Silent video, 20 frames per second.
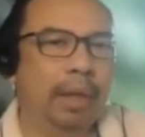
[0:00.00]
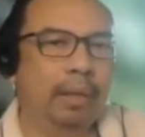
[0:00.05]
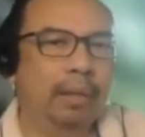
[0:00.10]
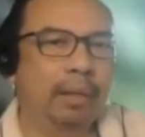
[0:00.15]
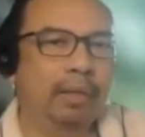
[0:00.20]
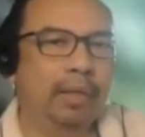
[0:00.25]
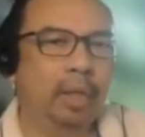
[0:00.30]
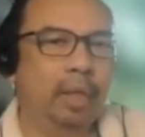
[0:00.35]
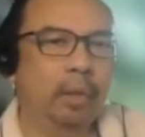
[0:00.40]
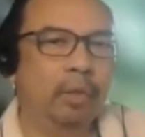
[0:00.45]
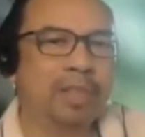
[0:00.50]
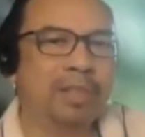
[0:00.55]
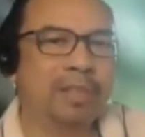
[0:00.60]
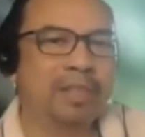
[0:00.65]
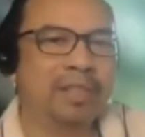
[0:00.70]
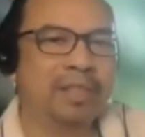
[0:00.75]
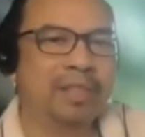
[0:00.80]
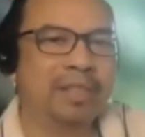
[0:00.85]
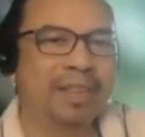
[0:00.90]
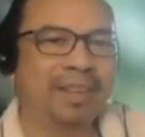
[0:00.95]

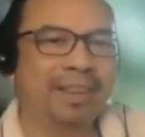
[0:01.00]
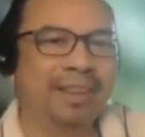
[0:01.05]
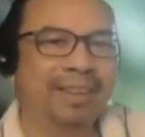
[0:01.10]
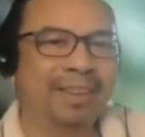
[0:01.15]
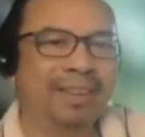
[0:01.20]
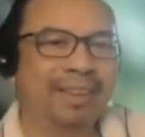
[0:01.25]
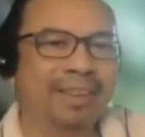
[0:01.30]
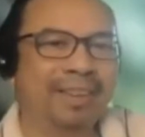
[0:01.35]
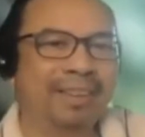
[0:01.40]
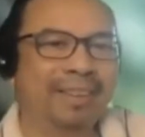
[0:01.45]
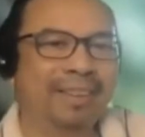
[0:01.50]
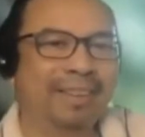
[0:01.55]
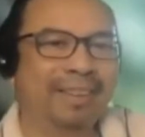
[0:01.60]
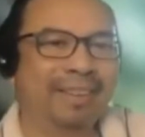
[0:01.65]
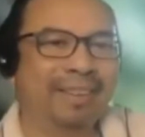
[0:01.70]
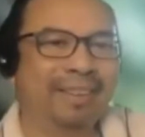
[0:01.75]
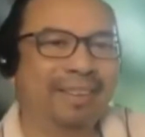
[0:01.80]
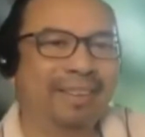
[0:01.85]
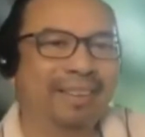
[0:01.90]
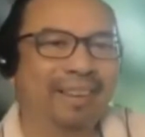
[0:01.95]
GOCCs eh
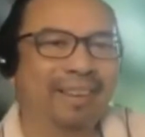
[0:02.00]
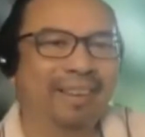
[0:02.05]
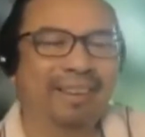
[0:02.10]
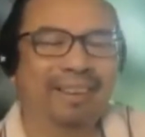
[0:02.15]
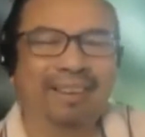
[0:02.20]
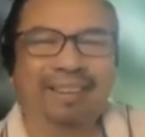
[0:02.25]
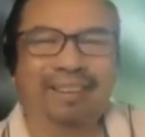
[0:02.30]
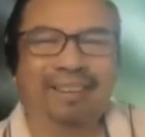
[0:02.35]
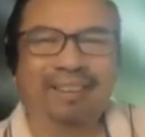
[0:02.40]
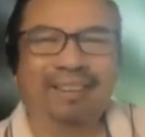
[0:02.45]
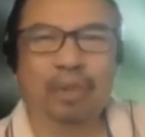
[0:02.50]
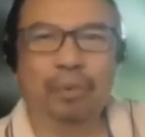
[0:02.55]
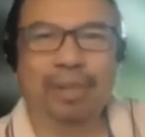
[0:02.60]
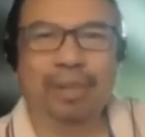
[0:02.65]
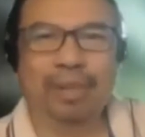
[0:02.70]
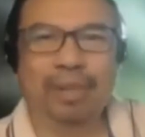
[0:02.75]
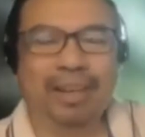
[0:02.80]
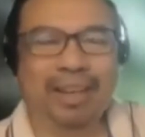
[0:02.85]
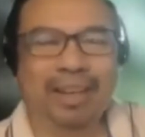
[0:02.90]
uh, Laguna Lake